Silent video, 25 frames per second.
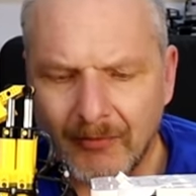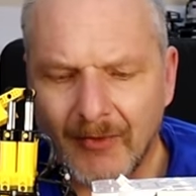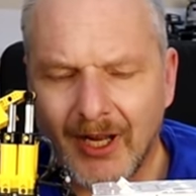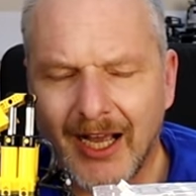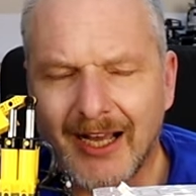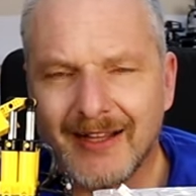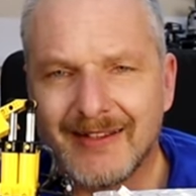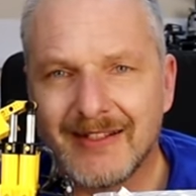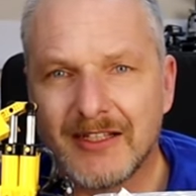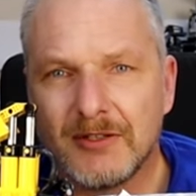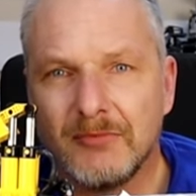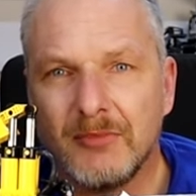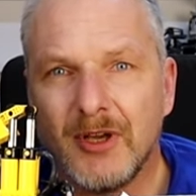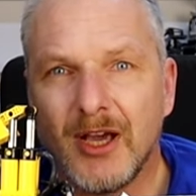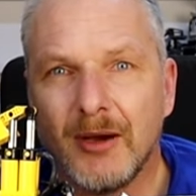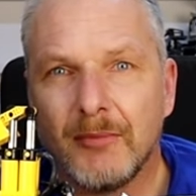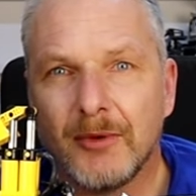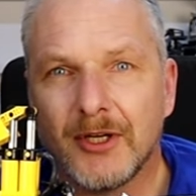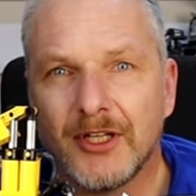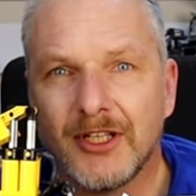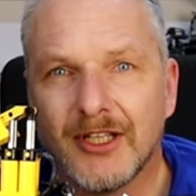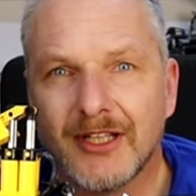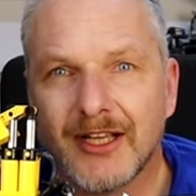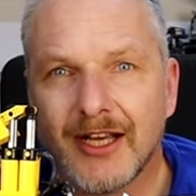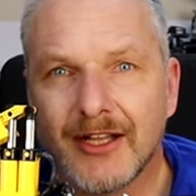Hat sich mir
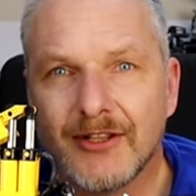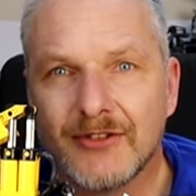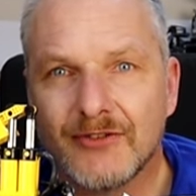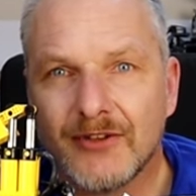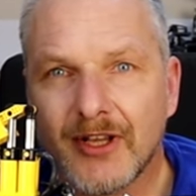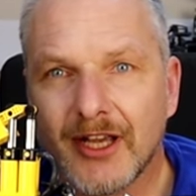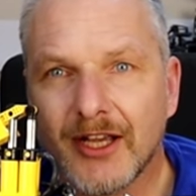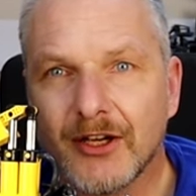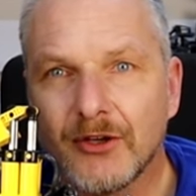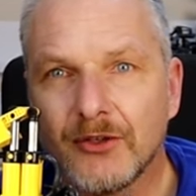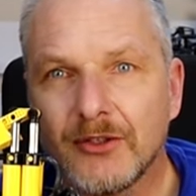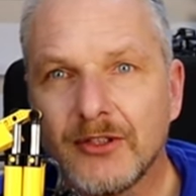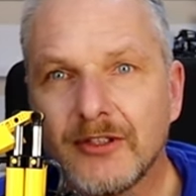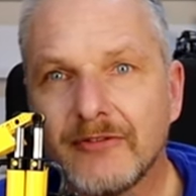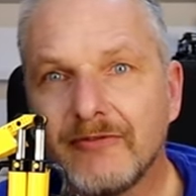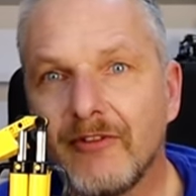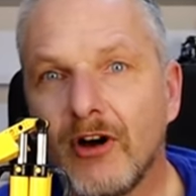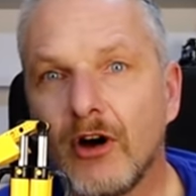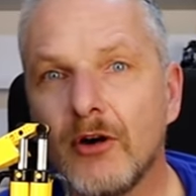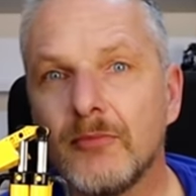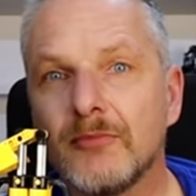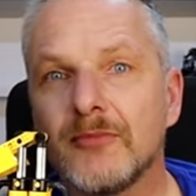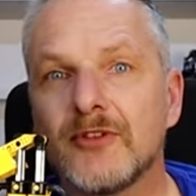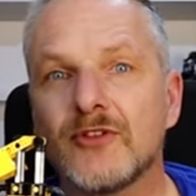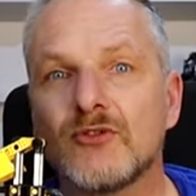aber nicht ganz so ergründet,
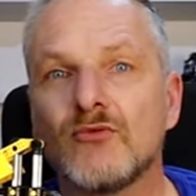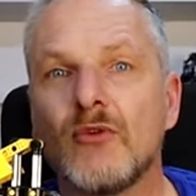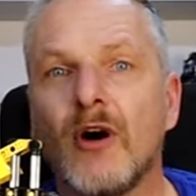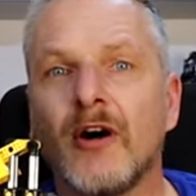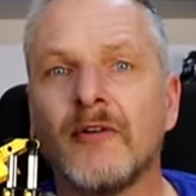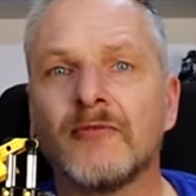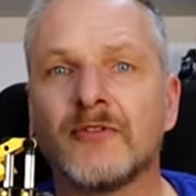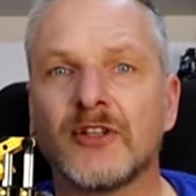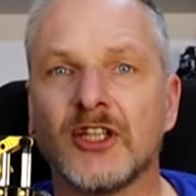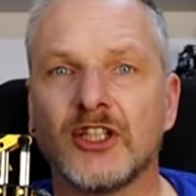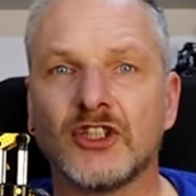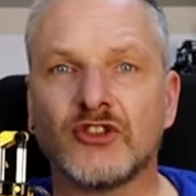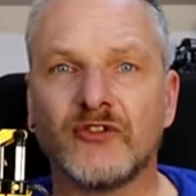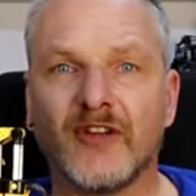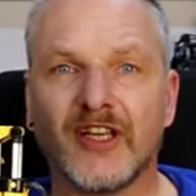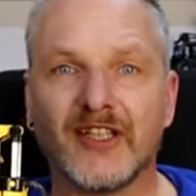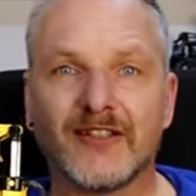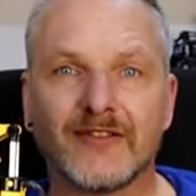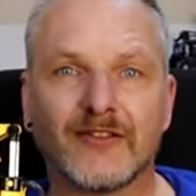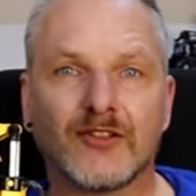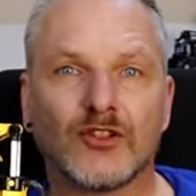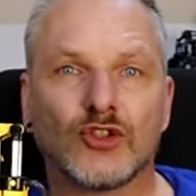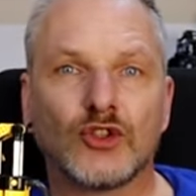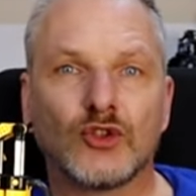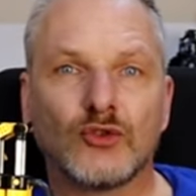warum es nur auf der
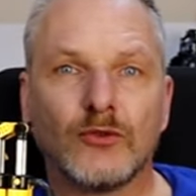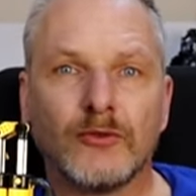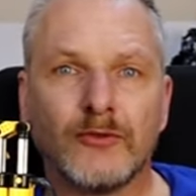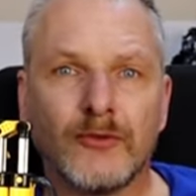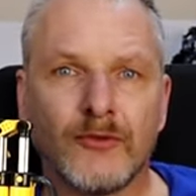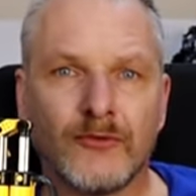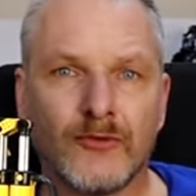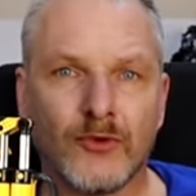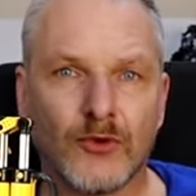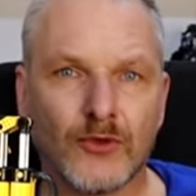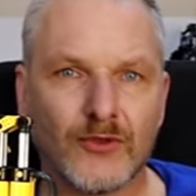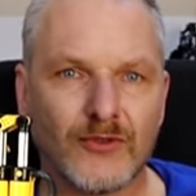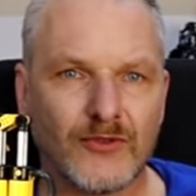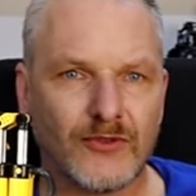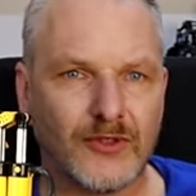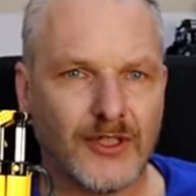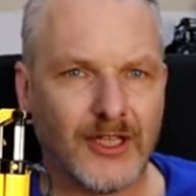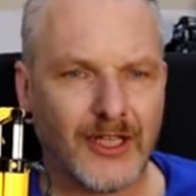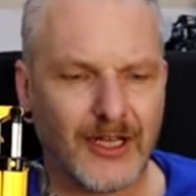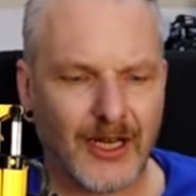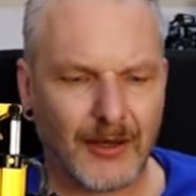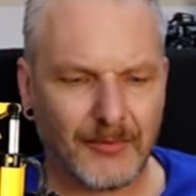schwächsten Stufe funktioniert.